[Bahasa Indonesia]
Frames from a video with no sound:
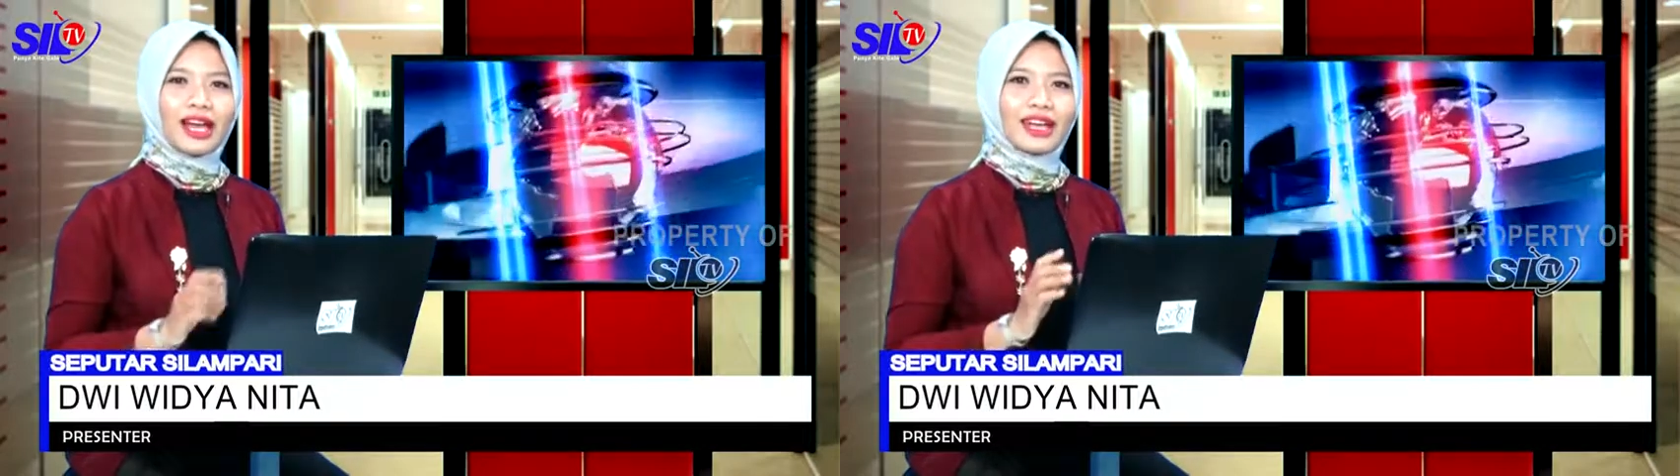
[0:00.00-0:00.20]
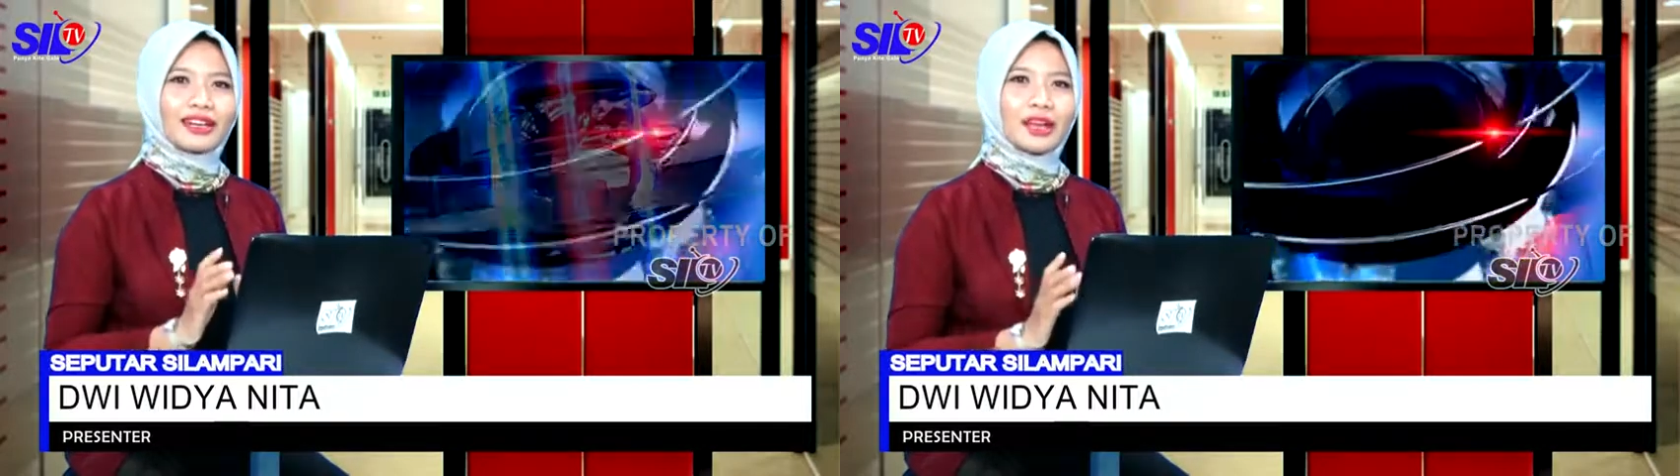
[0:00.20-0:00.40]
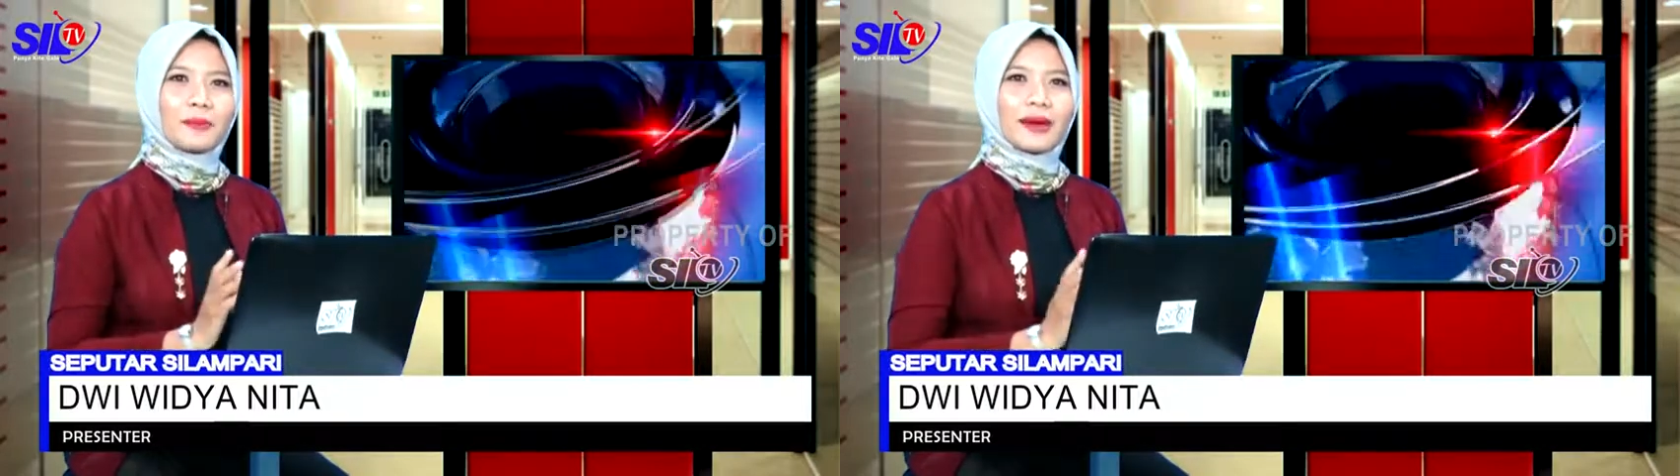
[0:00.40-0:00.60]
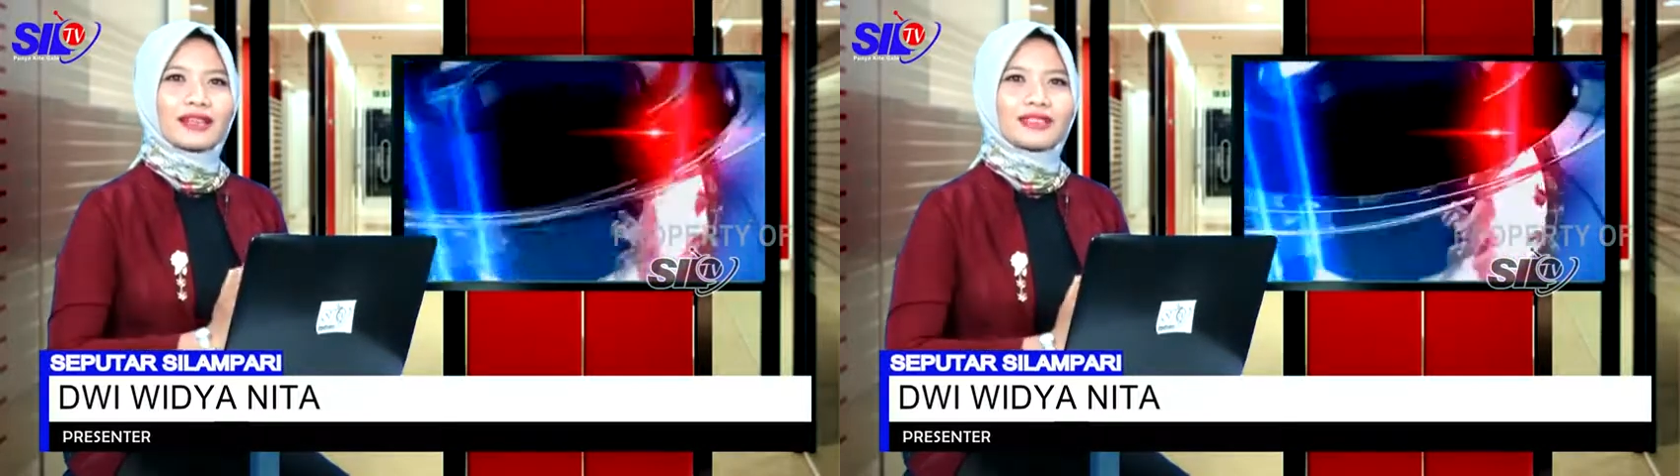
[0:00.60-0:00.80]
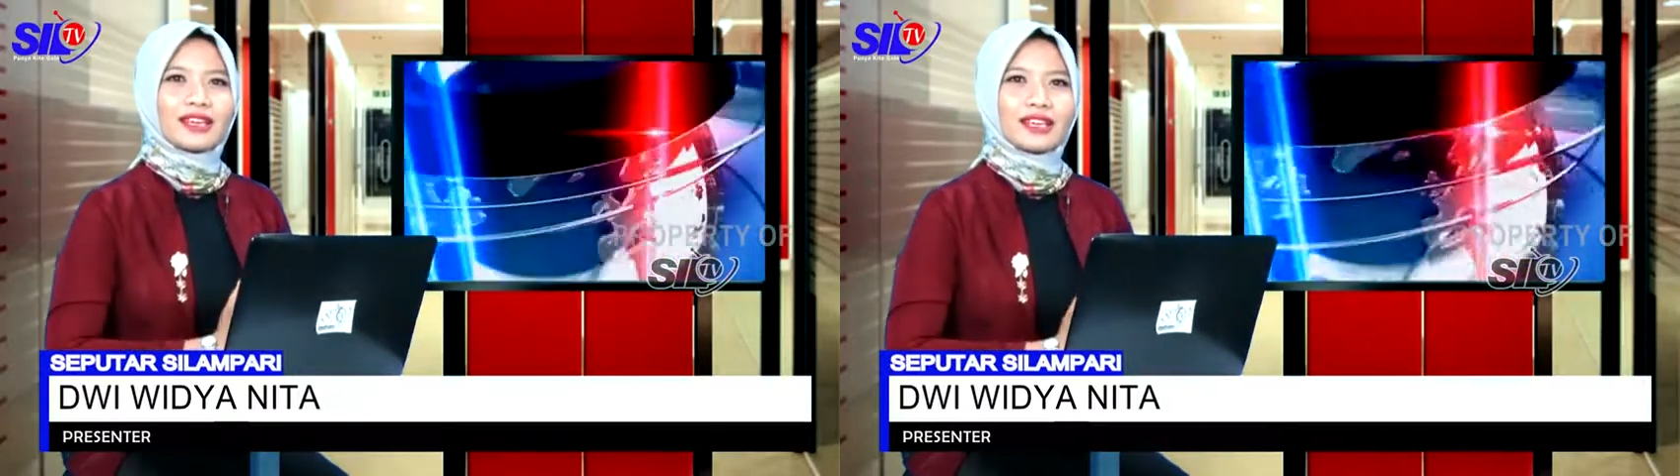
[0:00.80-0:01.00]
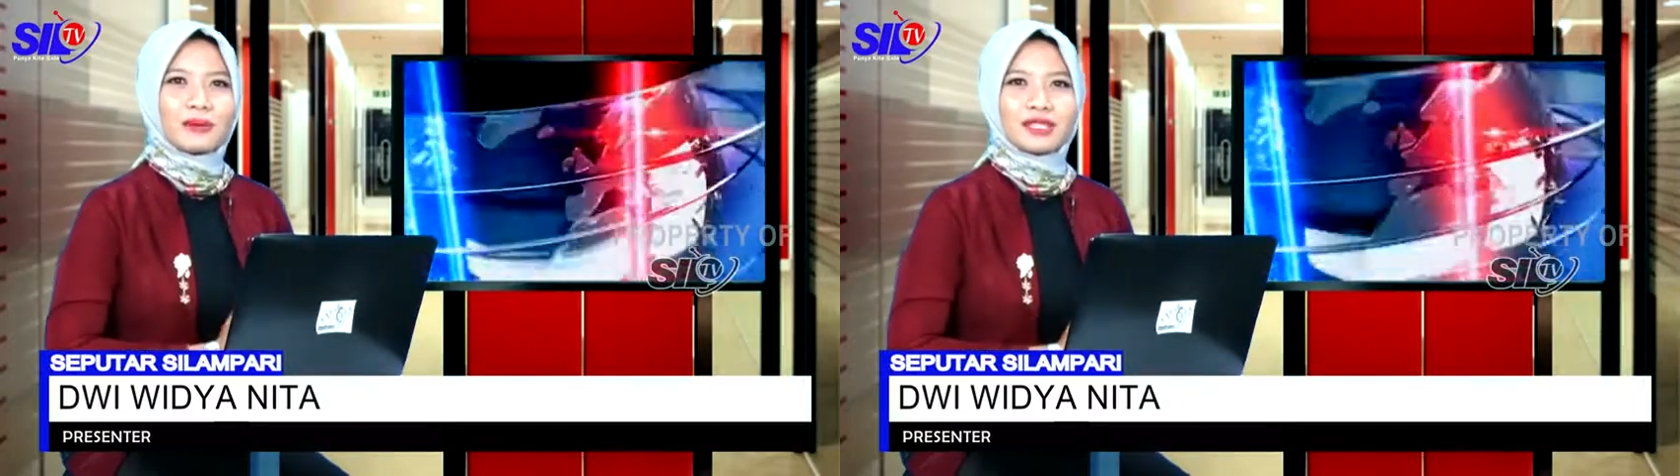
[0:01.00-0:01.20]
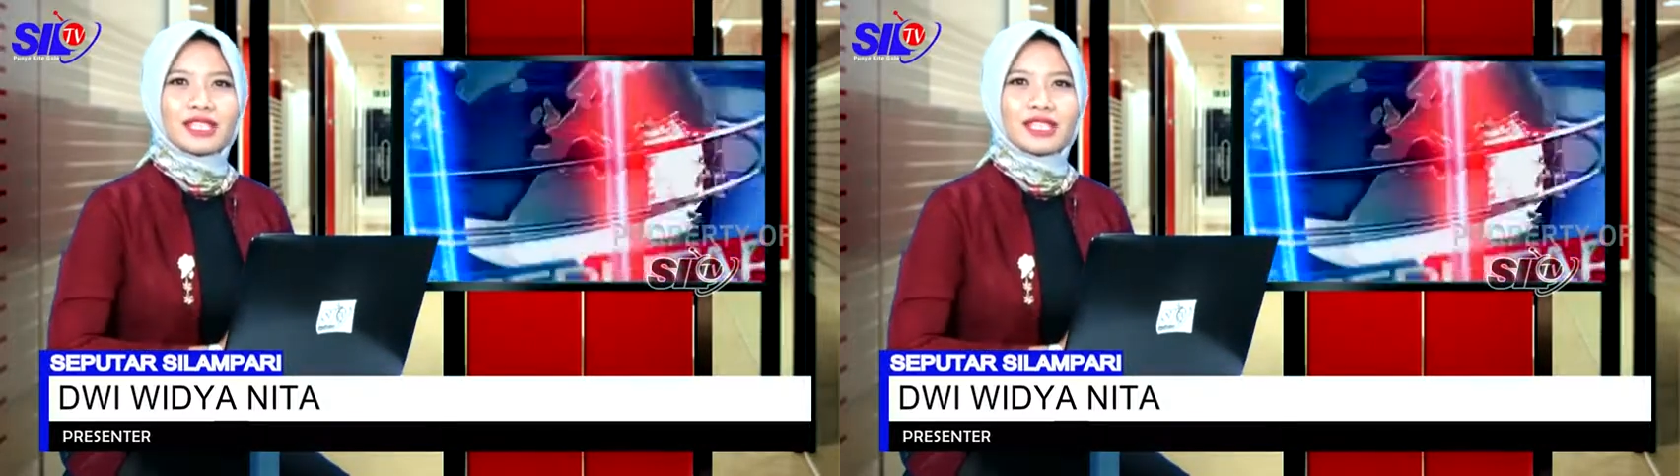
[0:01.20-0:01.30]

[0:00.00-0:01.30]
adalah pasar yang